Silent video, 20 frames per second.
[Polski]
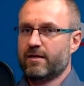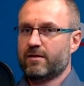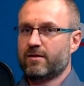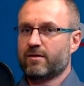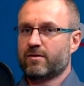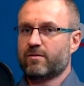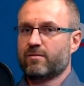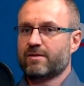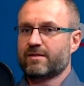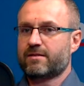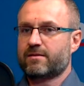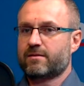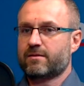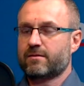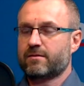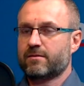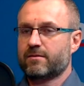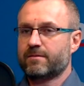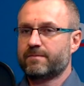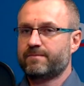Natomiast.
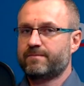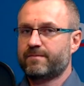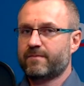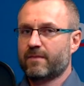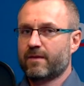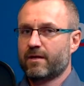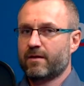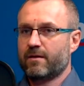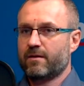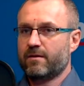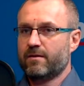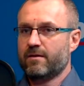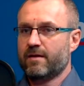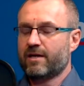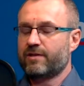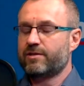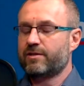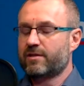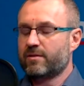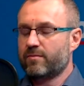Y,
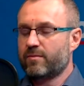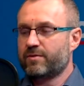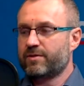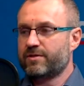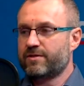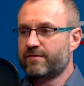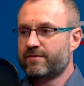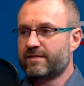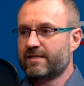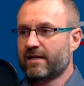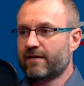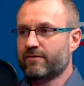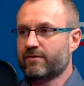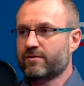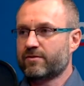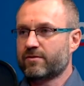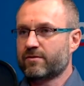jak się temu przeciwstawić?